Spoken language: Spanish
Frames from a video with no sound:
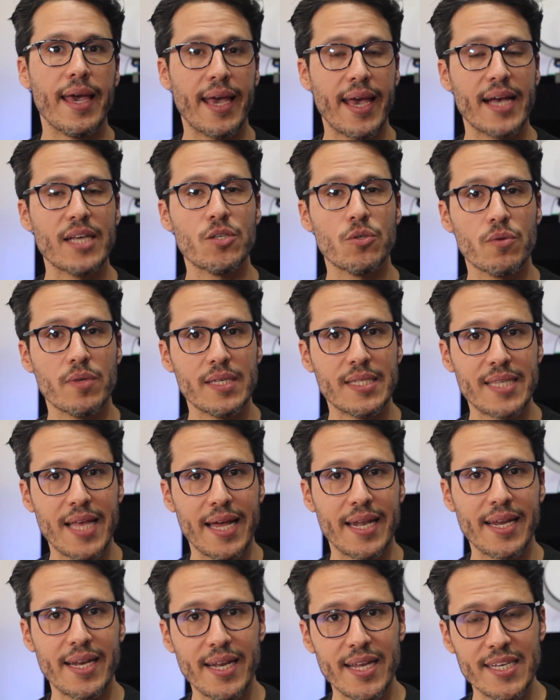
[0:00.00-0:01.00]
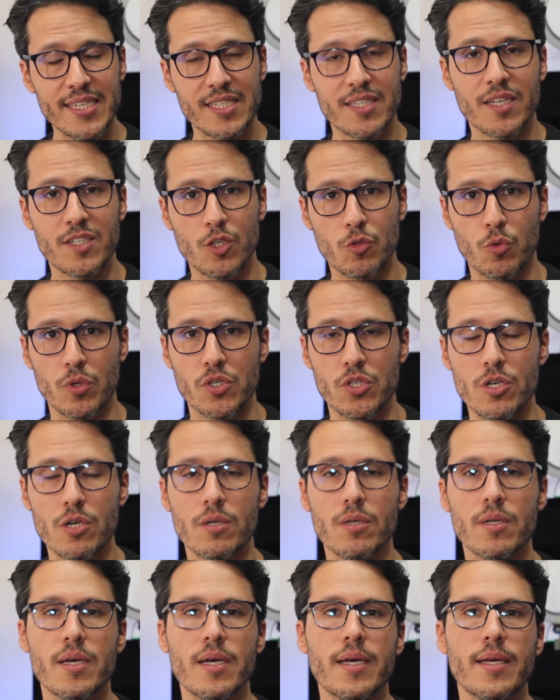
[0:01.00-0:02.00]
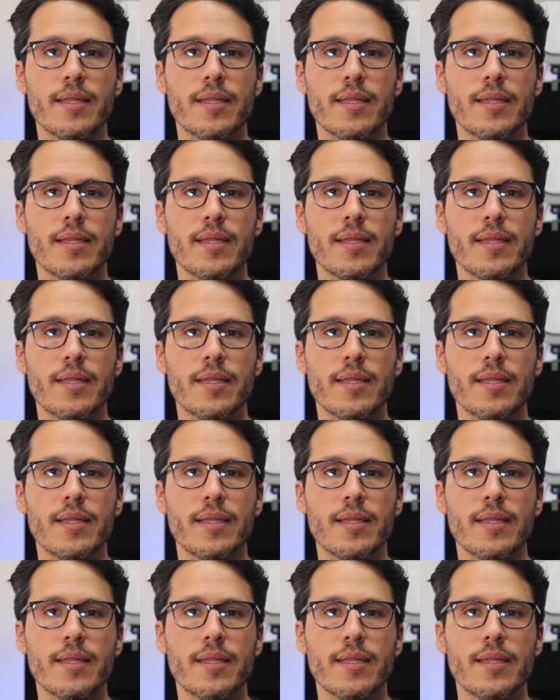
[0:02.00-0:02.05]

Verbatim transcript: En caso de estar en esta situación,